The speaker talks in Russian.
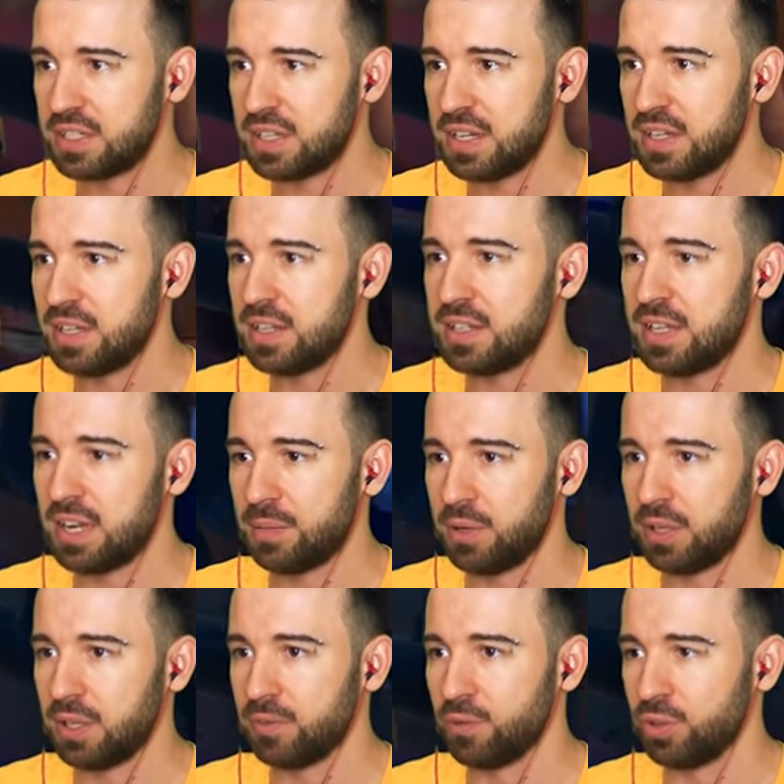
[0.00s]
синие и
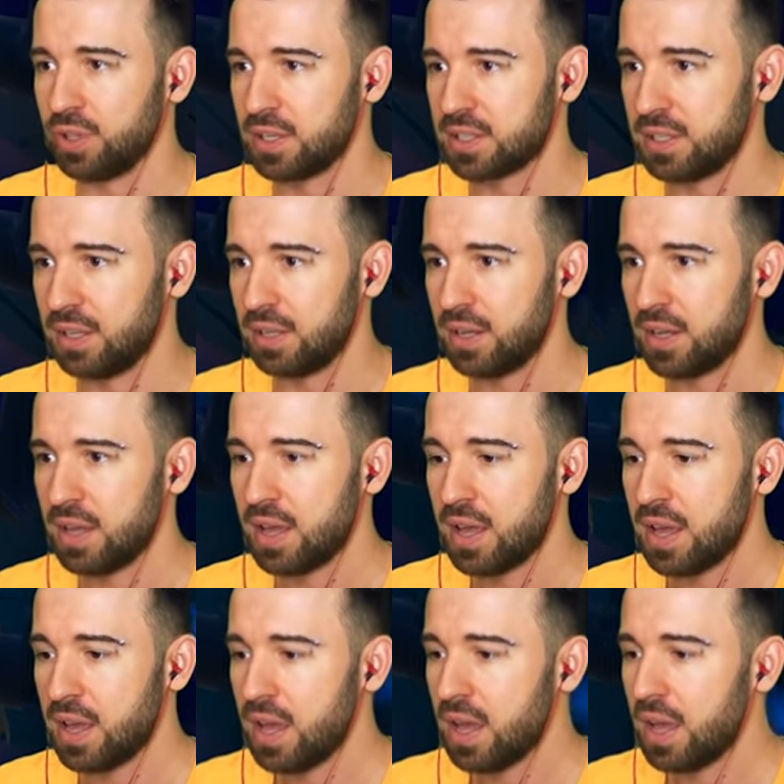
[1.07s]
серебряные водоросли.
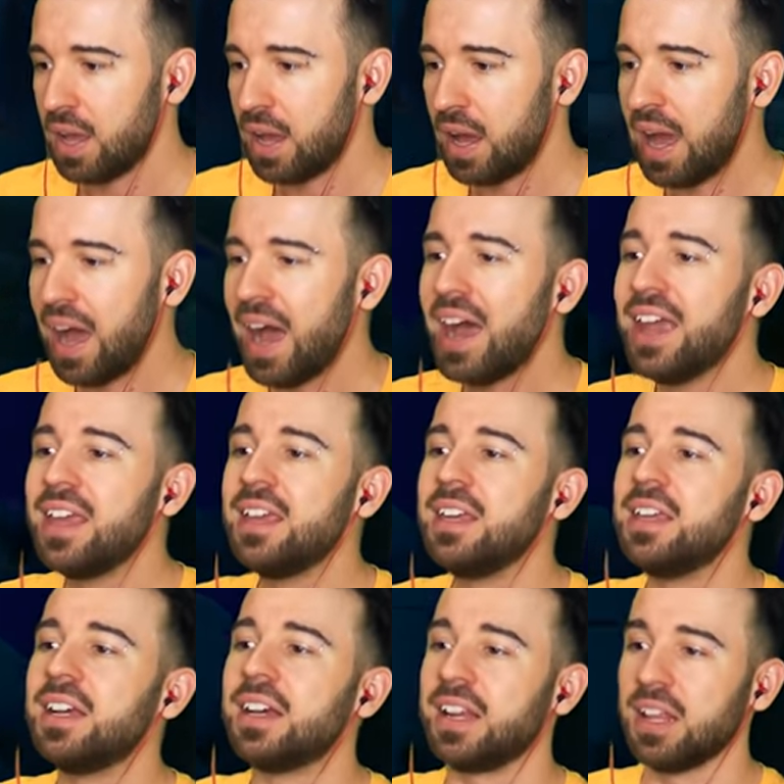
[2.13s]

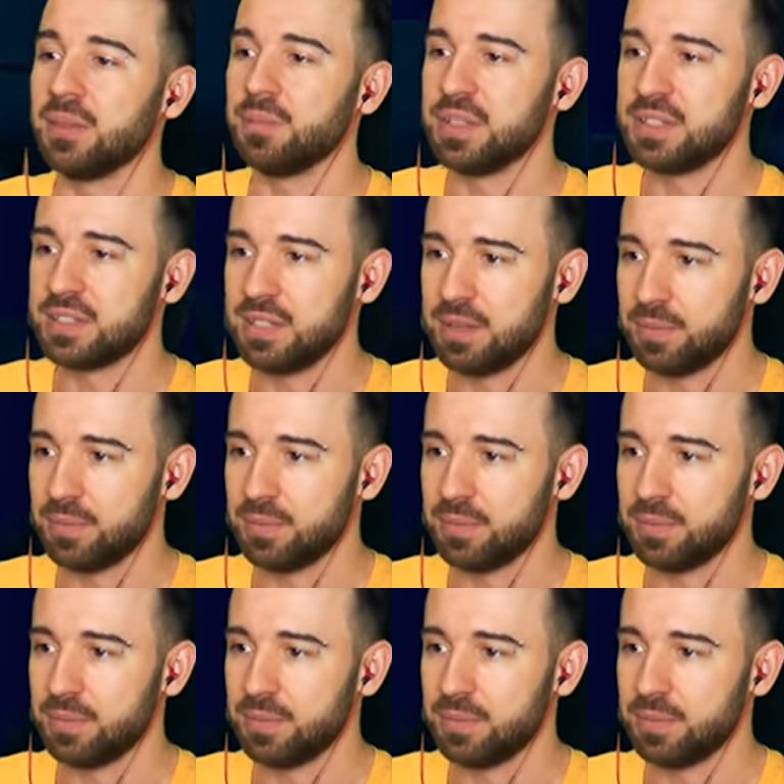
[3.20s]
Ай, хрен бы с